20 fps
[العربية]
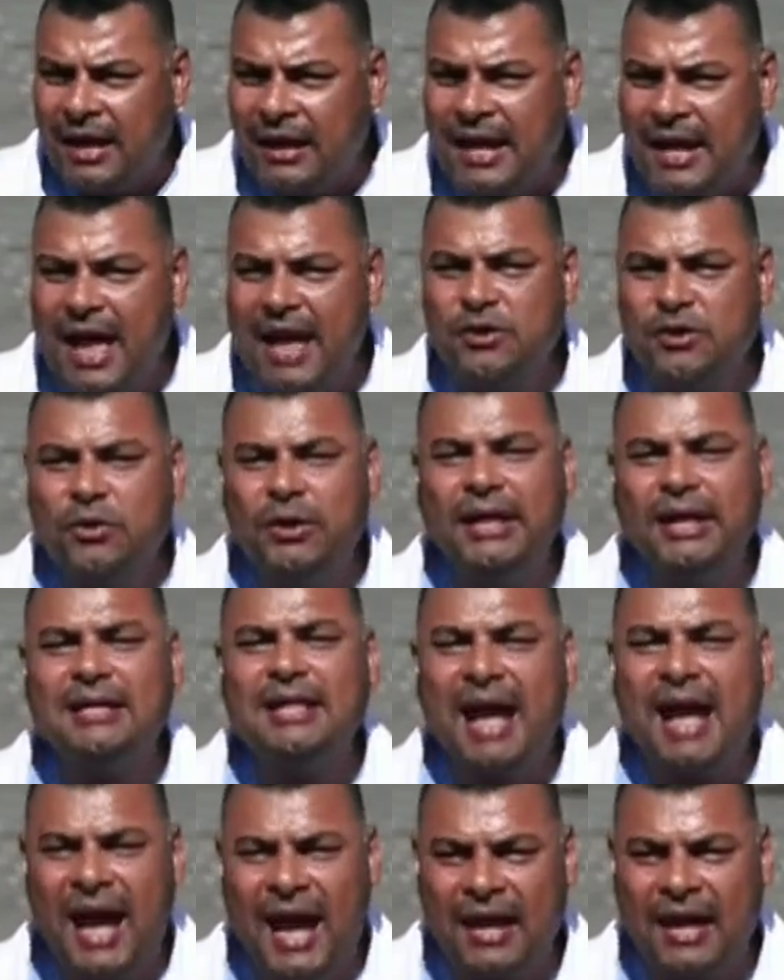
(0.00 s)
لا
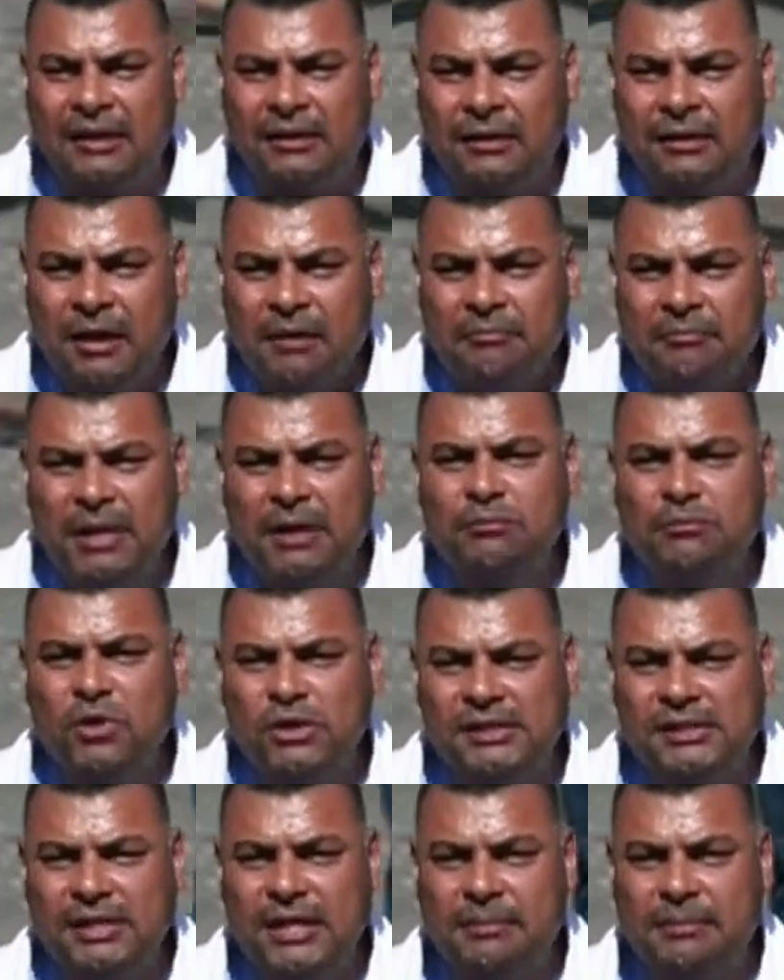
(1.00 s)
يريد أحد من
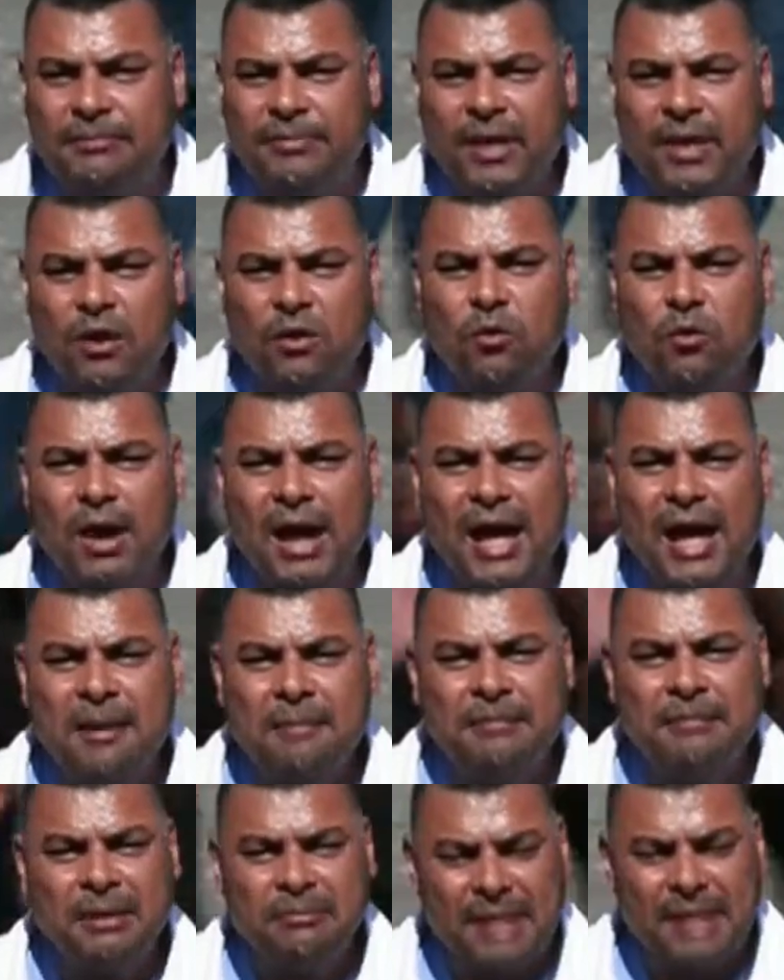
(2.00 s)
مسلم
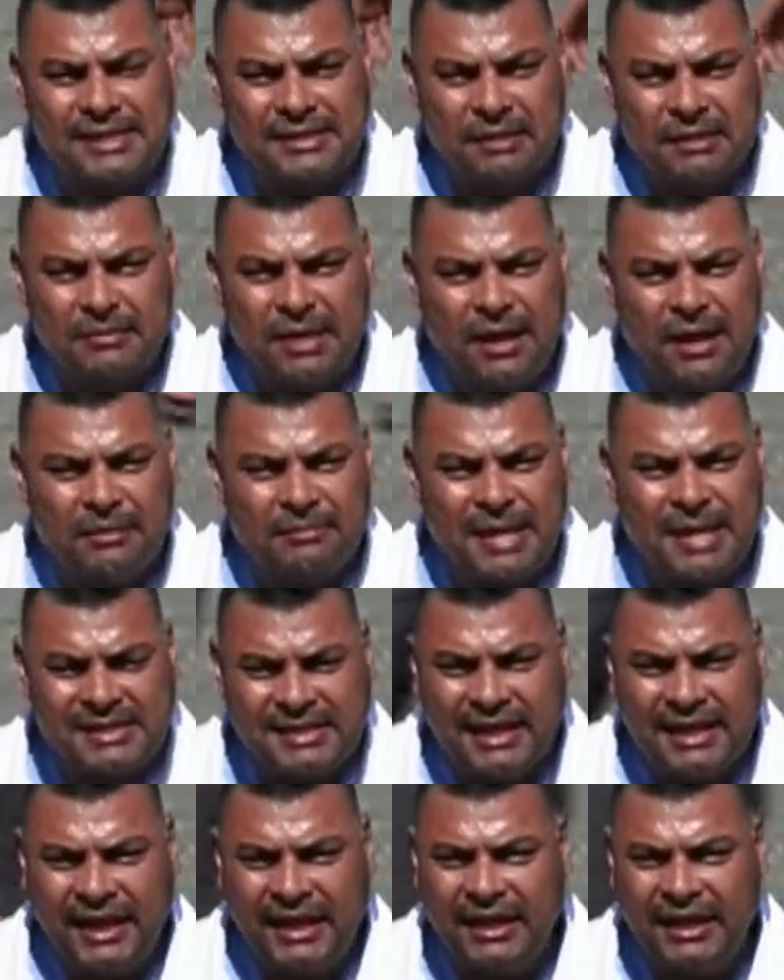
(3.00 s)
ومن من
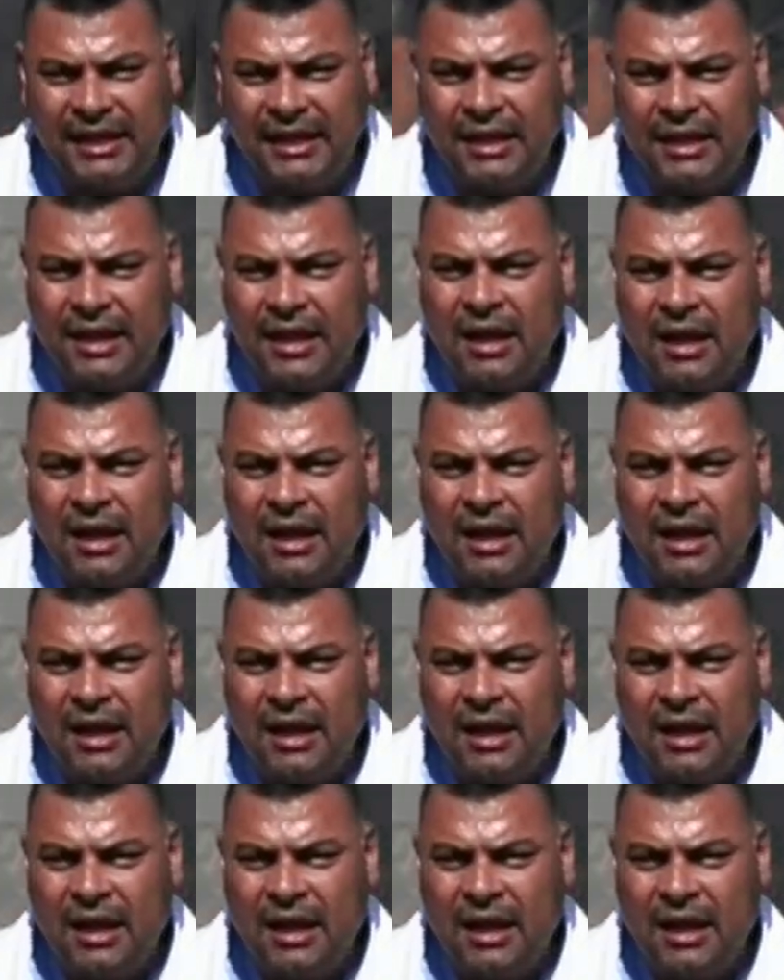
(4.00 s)
مسيحي